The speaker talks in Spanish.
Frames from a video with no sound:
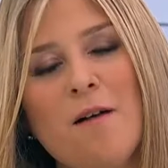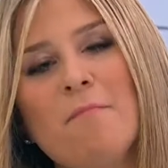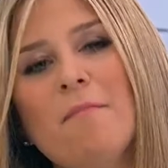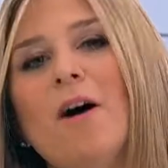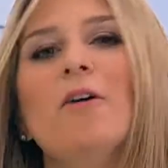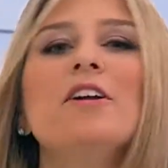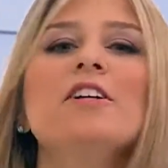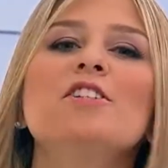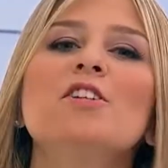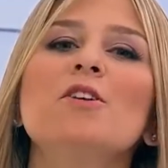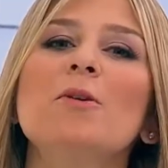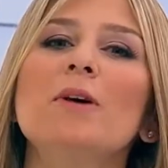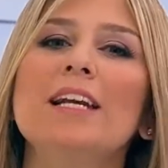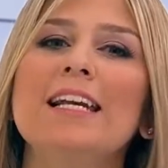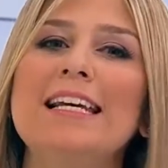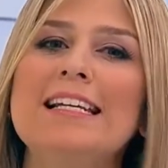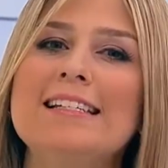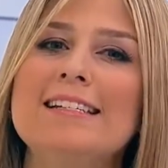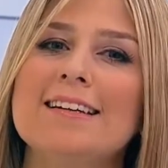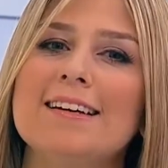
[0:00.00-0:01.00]
Mauricio
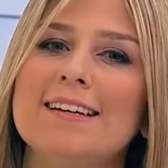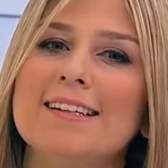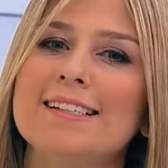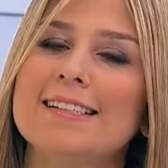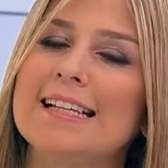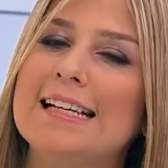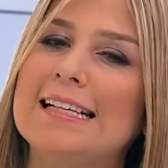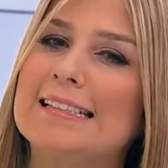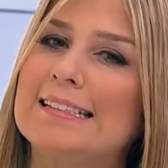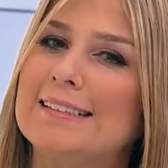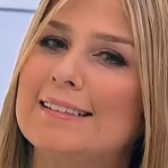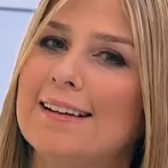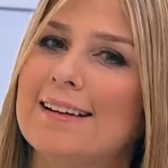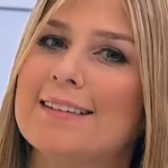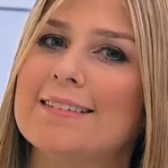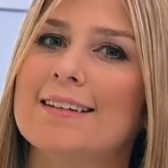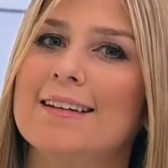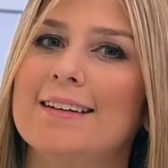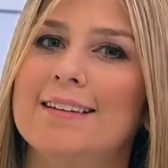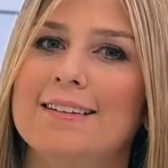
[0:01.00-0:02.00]
Valencia es la
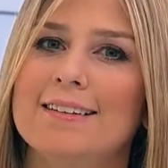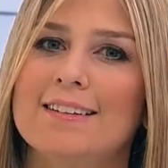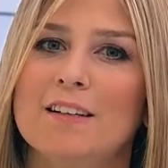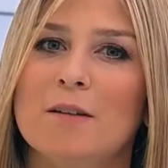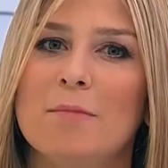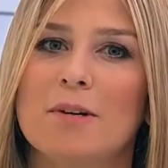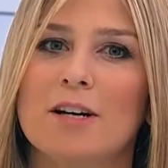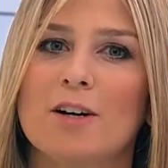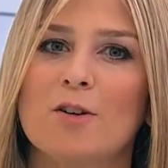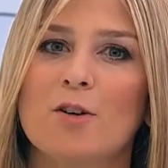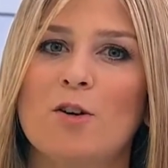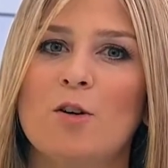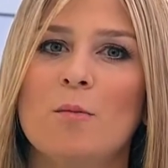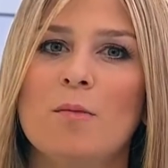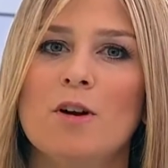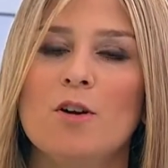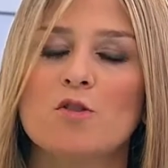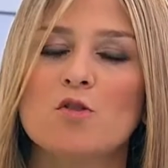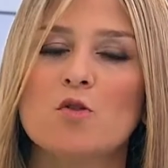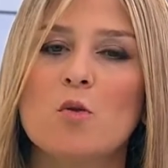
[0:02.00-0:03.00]
estrella del día para
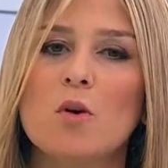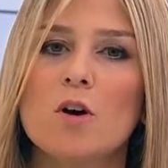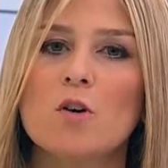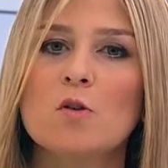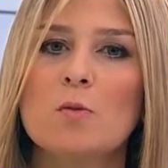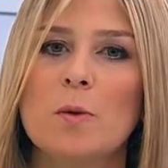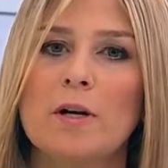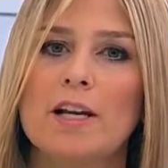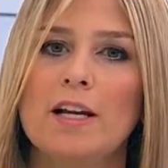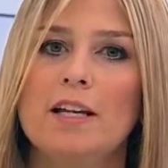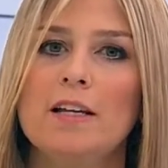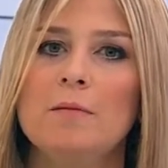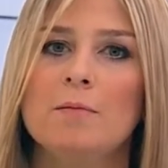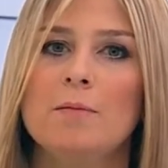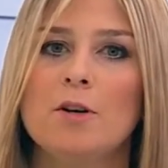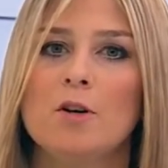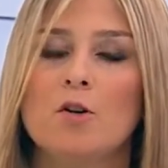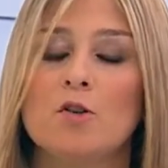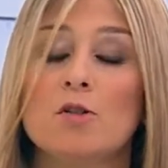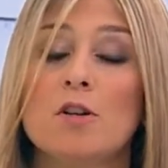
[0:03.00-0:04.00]
Colombia en los Juegos
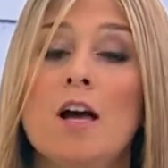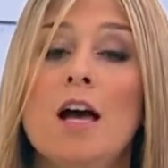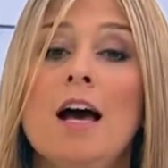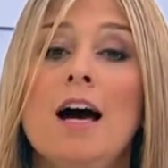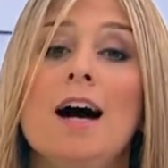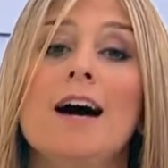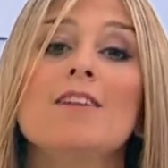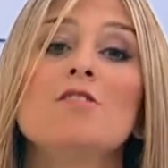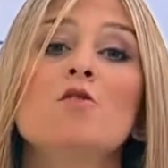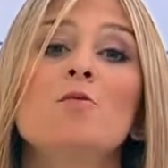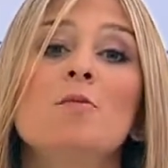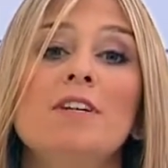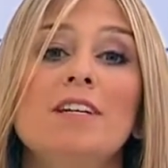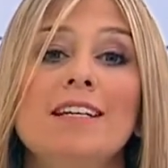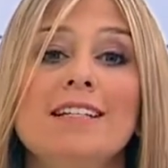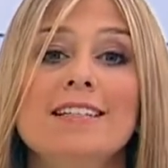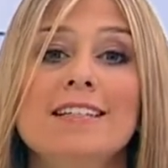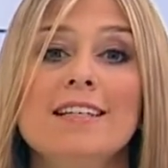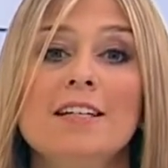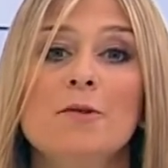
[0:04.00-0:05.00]
Paralímpicos. A su
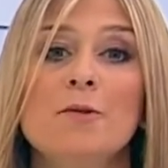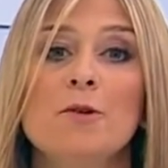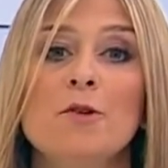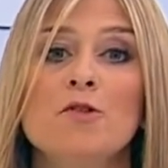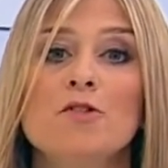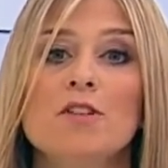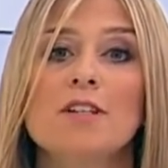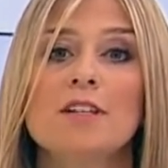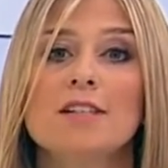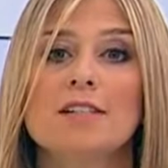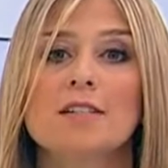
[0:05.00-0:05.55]
medalla de bronce en